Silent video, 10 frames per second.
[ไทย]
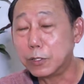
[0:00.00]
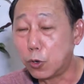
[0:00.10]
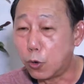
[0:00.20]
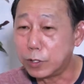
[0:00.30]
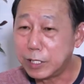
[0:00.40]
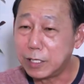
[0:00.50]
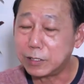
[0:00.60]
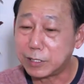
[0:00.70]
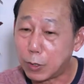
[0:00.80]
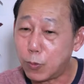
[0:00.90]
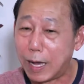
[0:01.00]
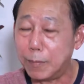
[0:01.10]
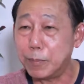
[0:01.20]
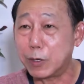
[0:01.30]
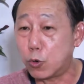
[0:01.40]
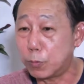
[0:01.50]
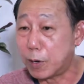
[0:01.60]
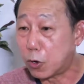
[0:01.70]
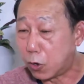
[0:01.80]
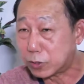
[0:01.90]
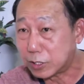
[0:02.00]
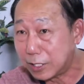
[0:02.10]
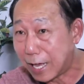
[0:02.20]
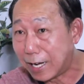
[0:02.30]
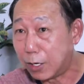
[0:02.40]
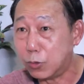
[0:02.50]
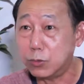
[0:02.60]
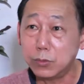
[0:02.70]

โดยที่จังหวะมีคนมาขอซื้อร้านเรา